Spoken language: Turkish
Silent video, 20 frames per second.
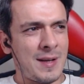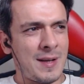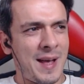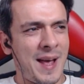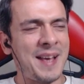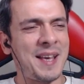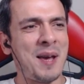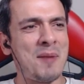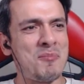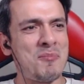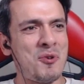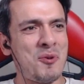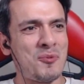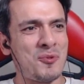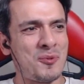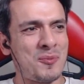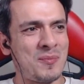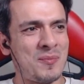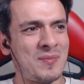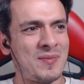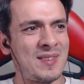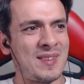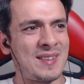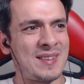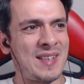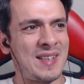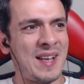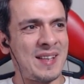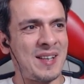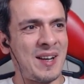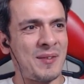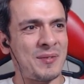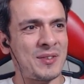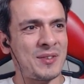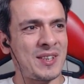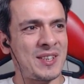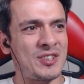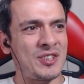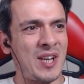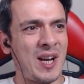Ekemiyor muyum?
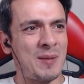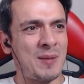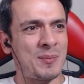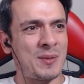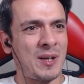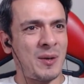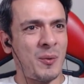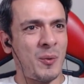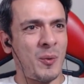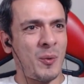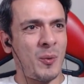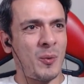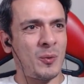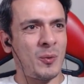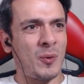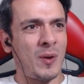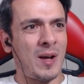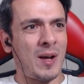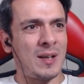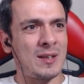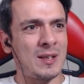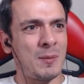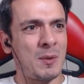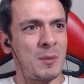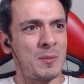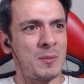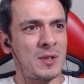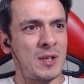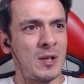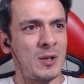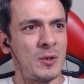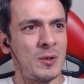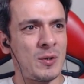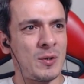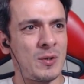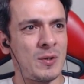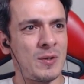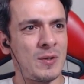Etrafındaki çarpılar o anlama mı geliyor?